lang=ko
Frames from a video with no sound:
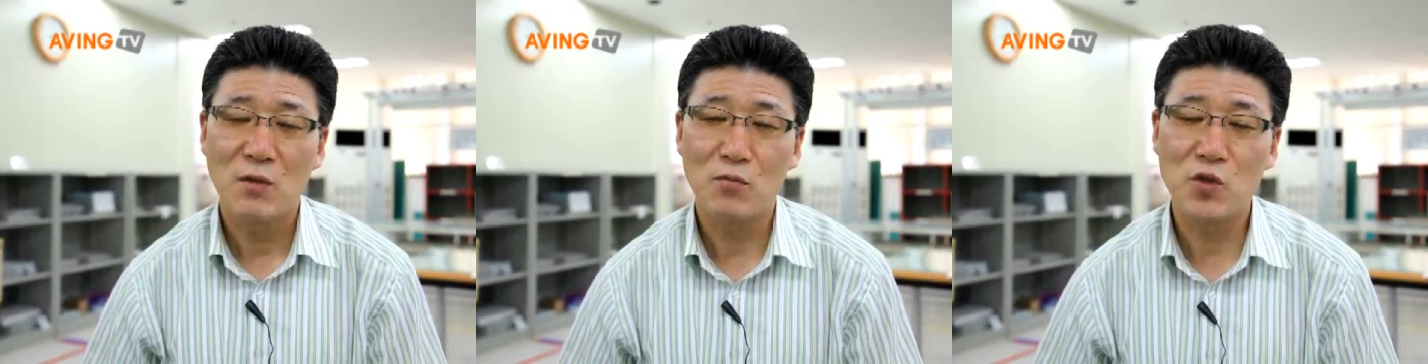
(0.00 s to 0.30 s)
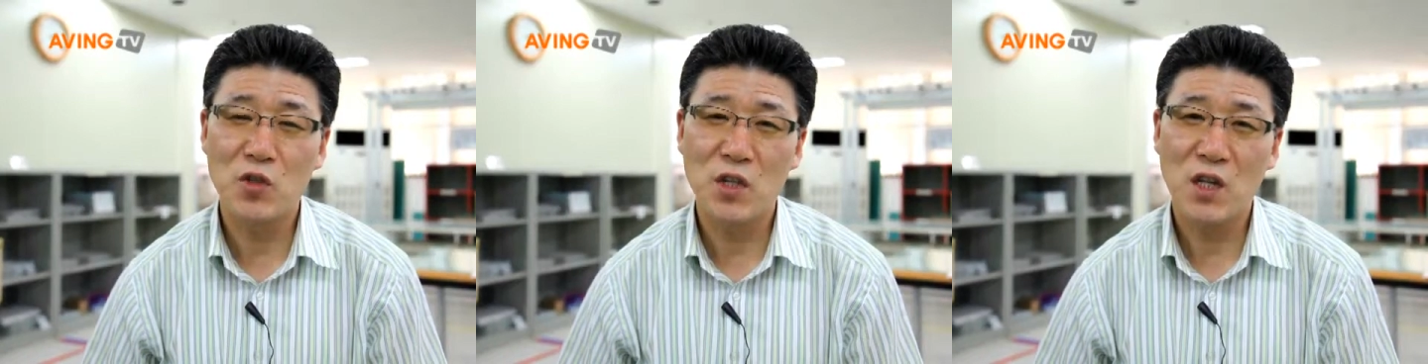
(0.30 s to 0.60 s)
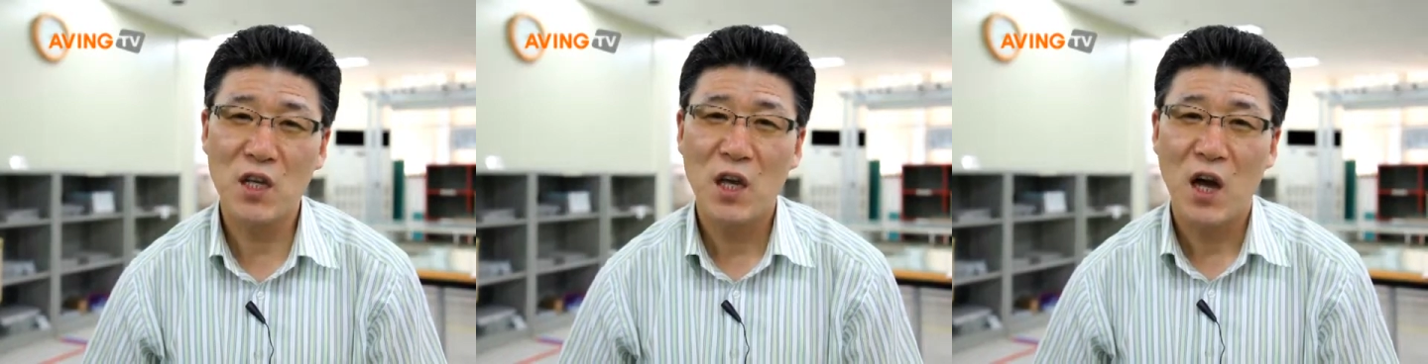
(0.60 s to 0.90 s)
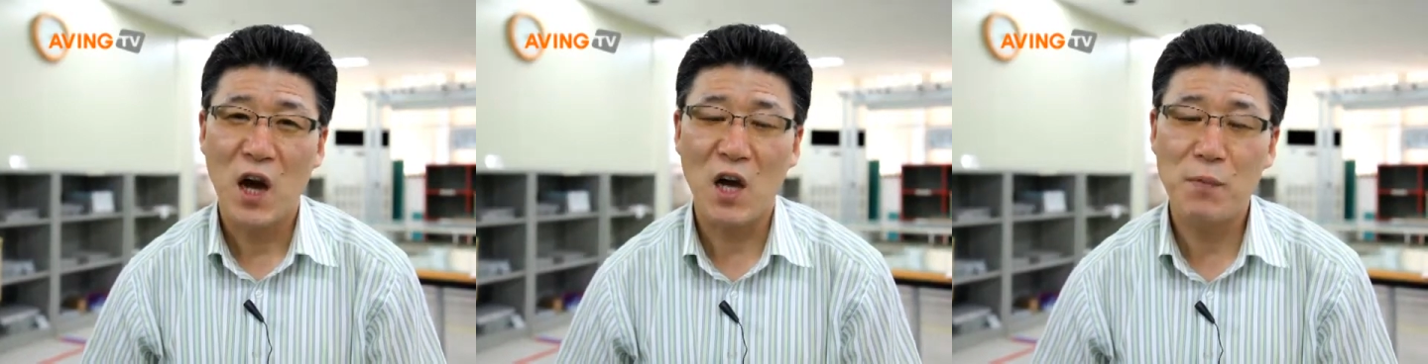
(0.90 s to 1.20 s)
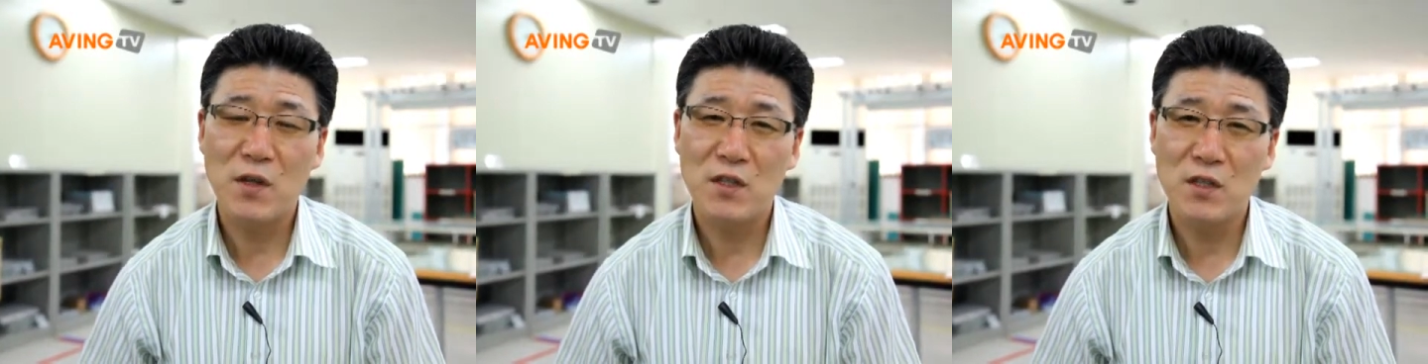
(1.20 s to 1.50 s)
무전기,
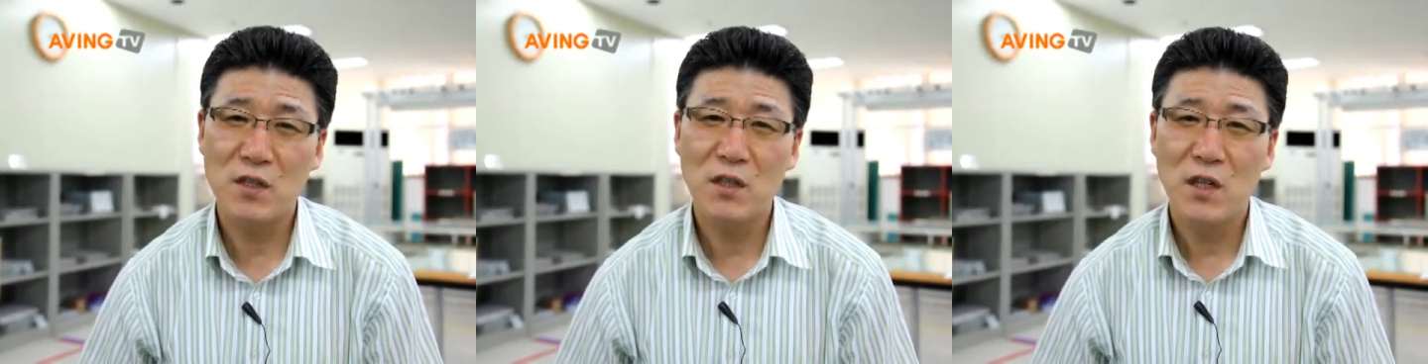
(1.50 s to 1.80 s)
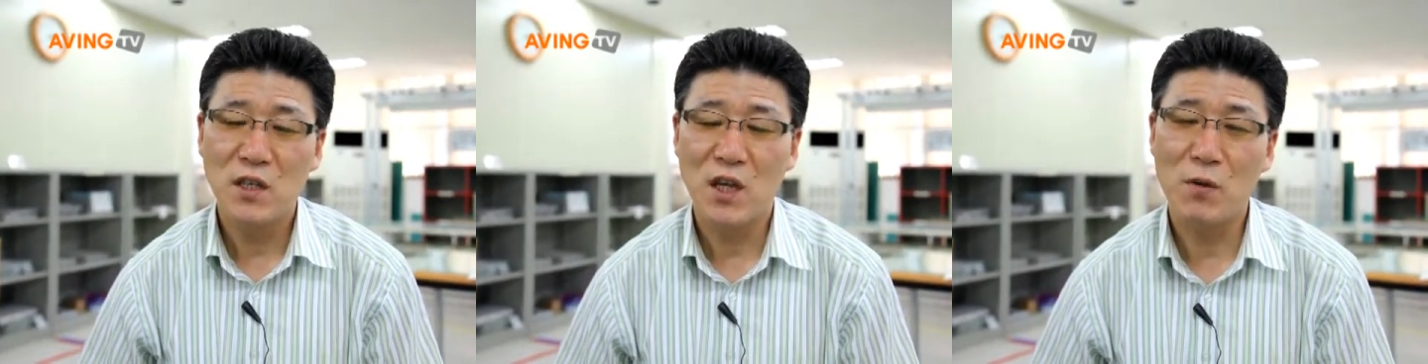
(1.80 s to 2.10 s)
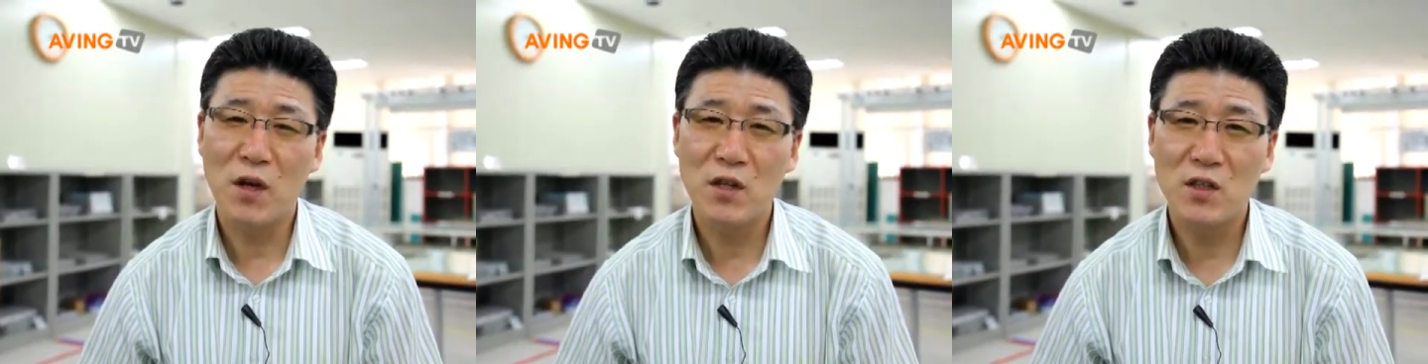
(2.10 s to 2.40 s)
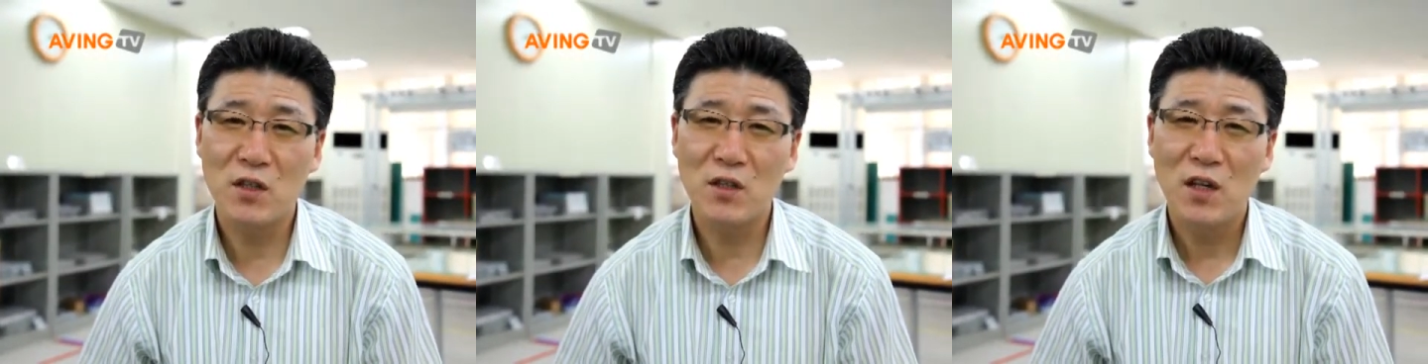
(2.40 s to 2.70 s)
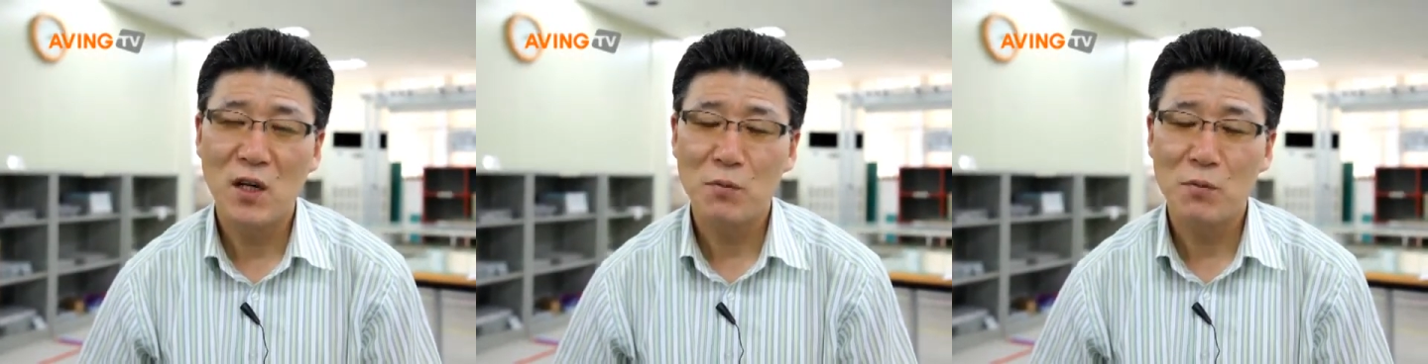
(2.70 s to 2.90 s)
하이패스, 내비게이션,